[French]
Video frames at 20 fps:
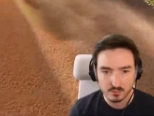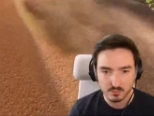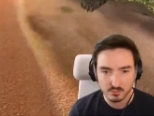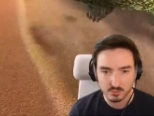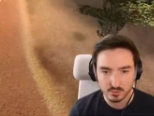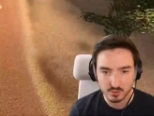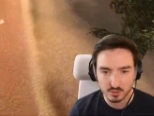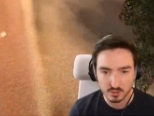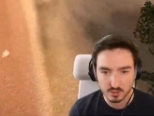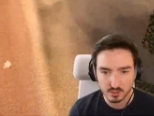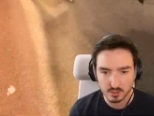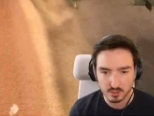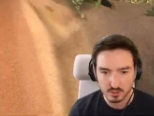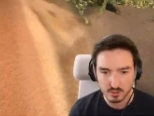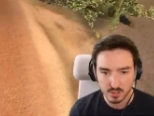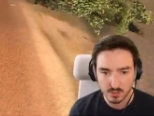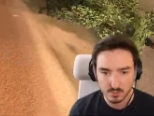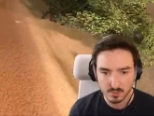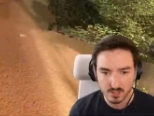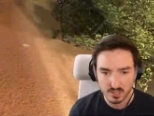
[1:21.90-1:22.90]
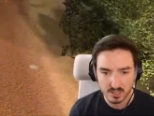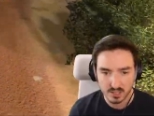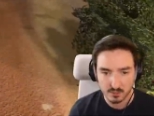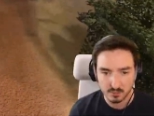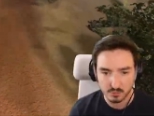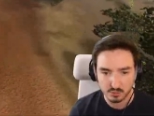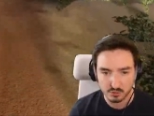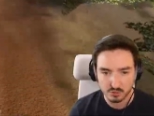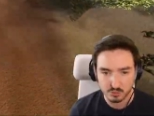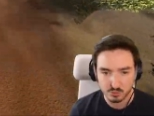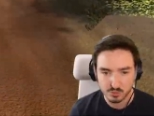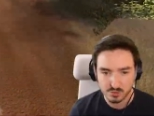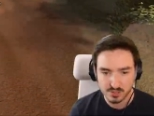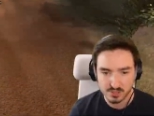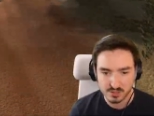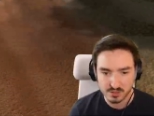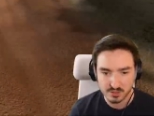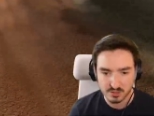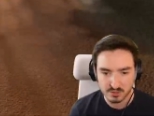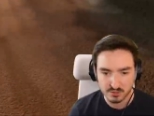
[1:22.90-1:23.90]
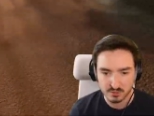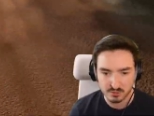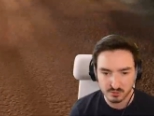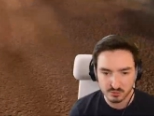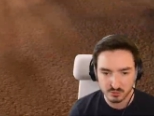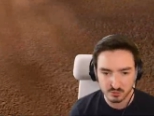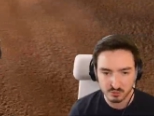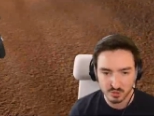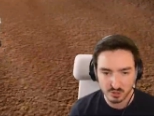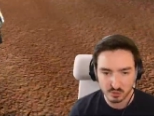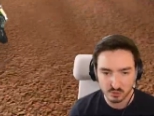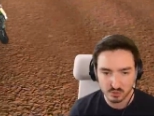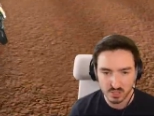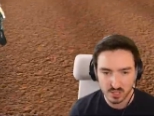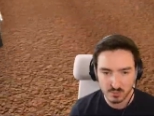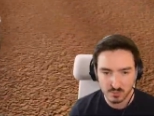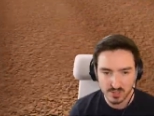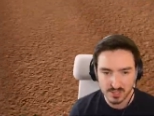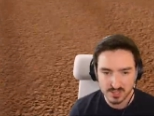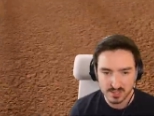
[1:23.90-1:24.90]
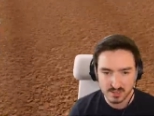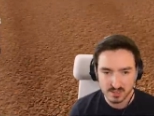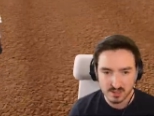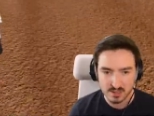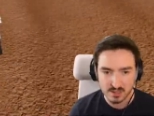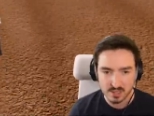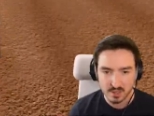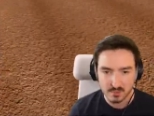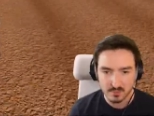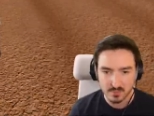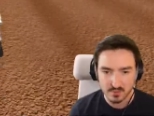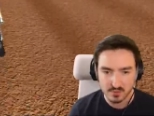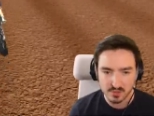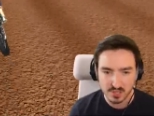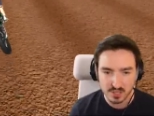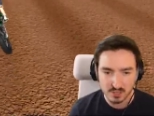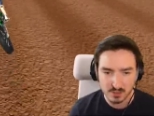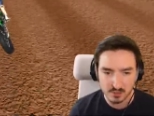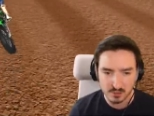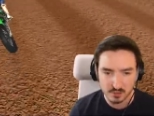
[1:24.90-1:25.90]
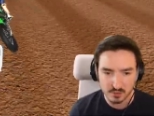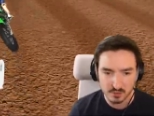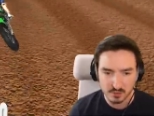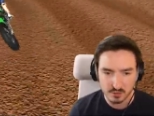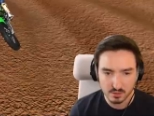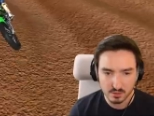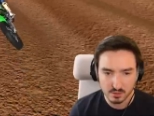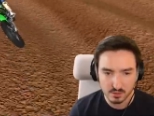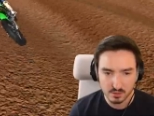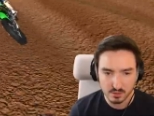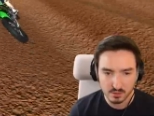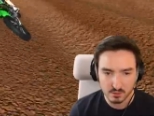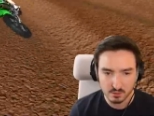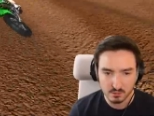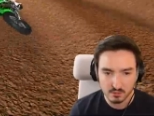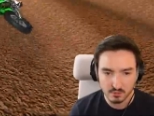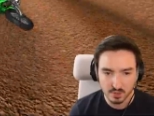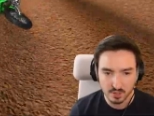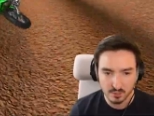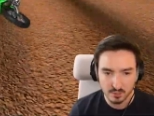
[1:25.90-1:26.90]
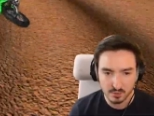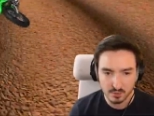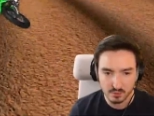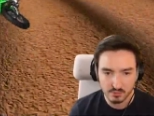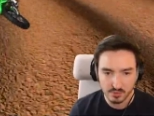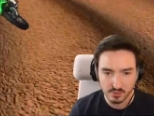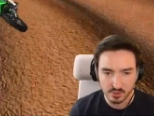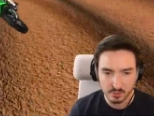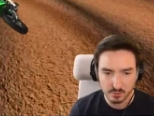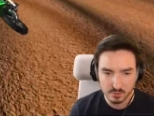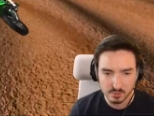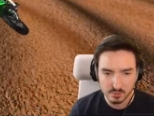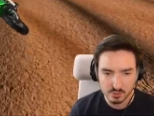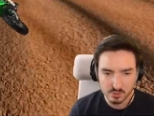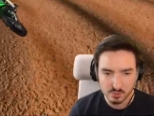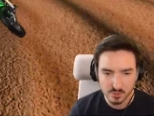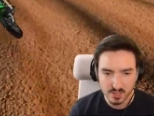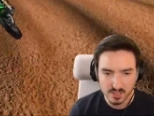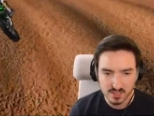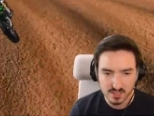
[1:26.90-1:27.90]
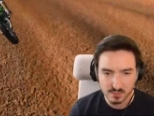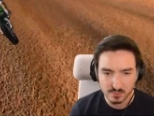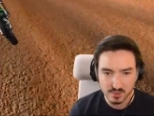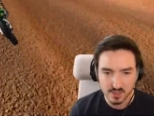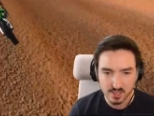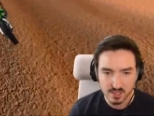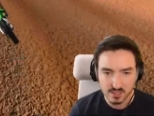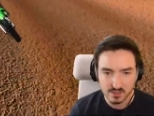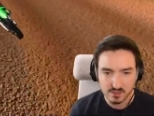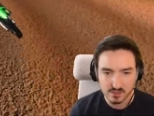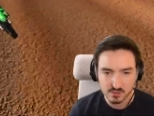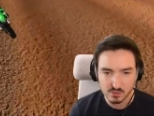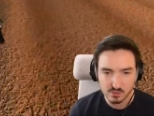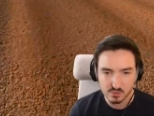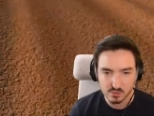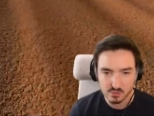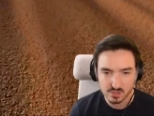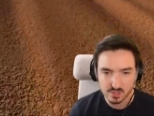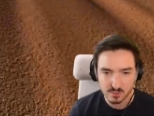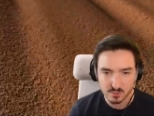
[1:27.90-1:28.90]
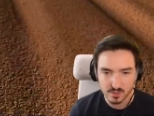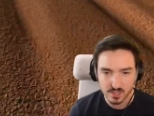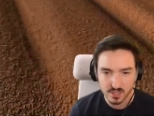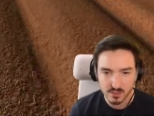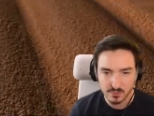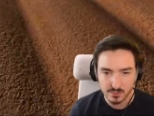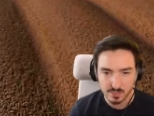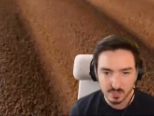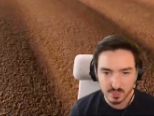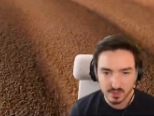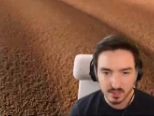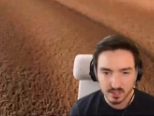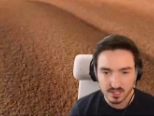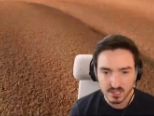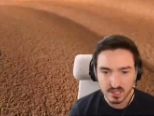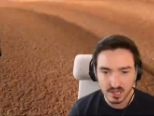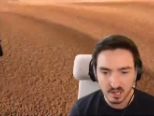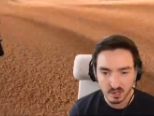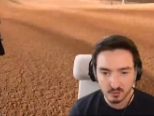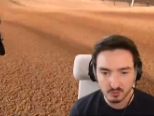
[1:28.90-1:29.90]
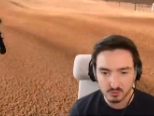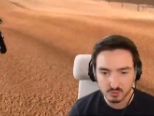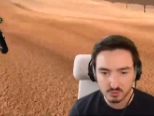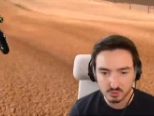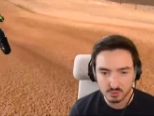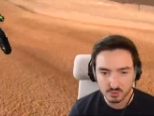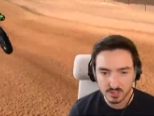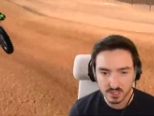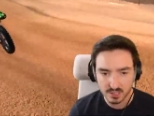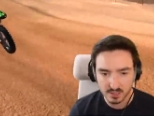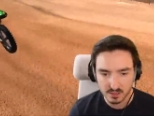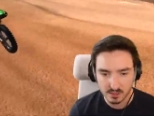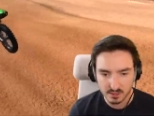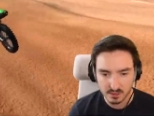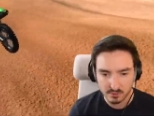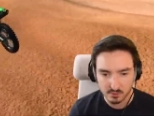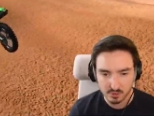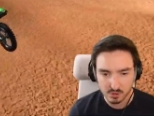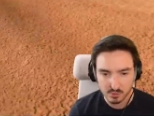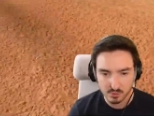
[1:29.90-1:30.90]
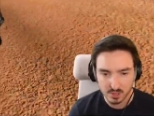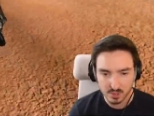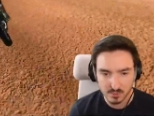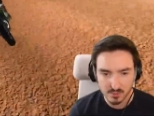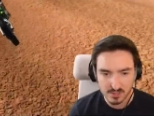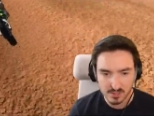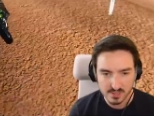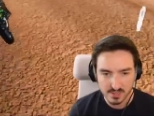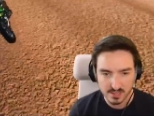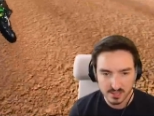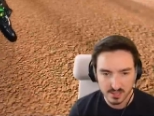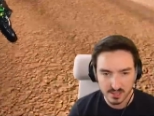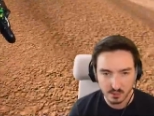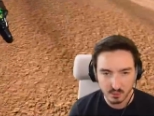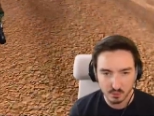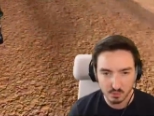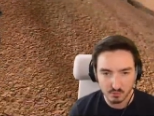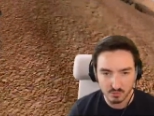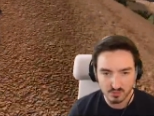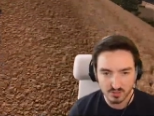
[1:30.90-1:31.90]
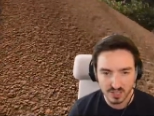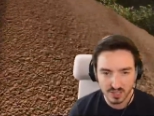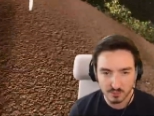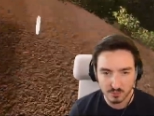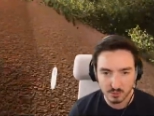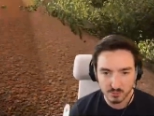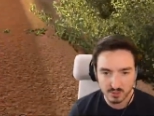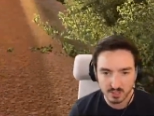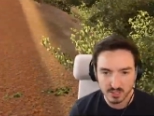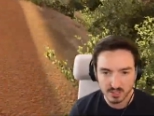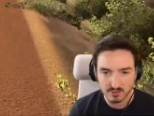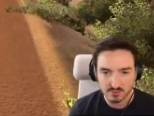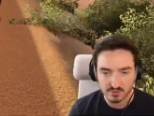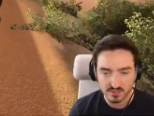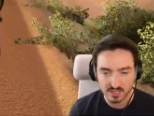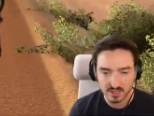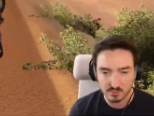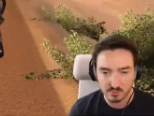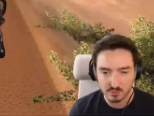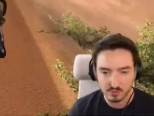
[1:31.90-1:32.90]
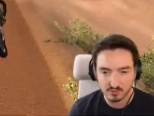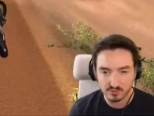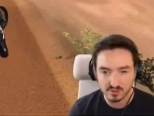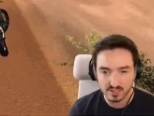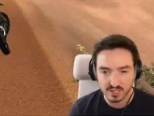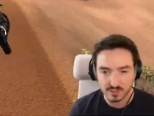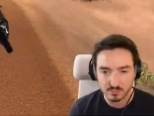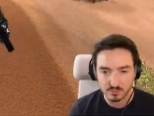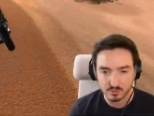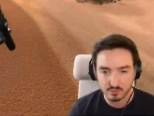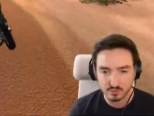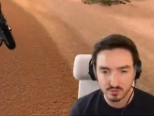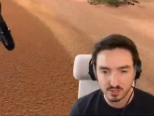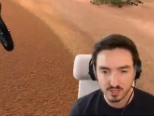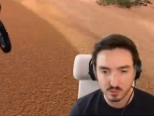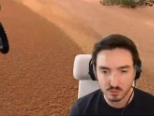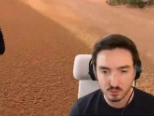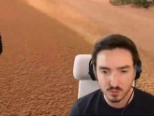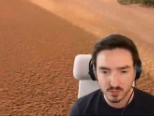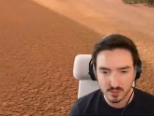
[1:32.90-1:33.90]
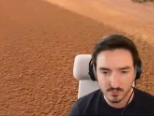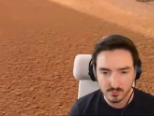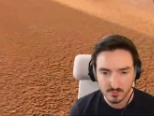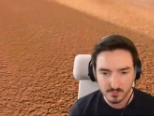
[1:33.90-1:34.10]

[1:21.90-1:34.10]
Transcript: Pour, hop là, pour que je puisse vous voir toute la piste. Mais vous allez voir que euh, vraiment l'environnement est super sympa, les textures sont sympas. Il a un flow de dingue. Franchement, la piste elle, roule vraiment bien, elle est vraiment vraiment fun à rouler.